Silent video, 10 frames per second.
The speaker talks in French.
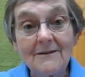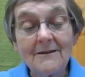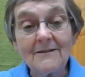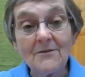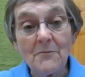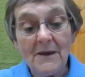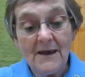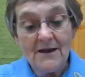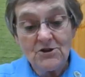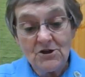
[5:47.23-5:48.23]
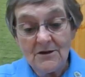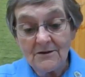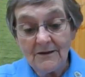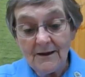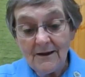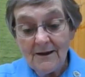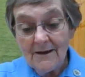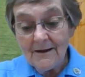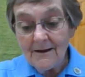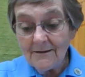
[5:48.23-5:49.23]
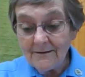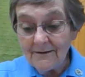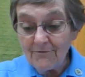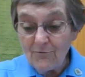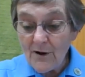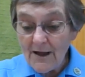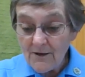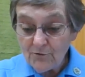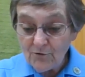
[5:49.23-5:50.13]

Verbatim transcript: Il se met à chanter quand il voit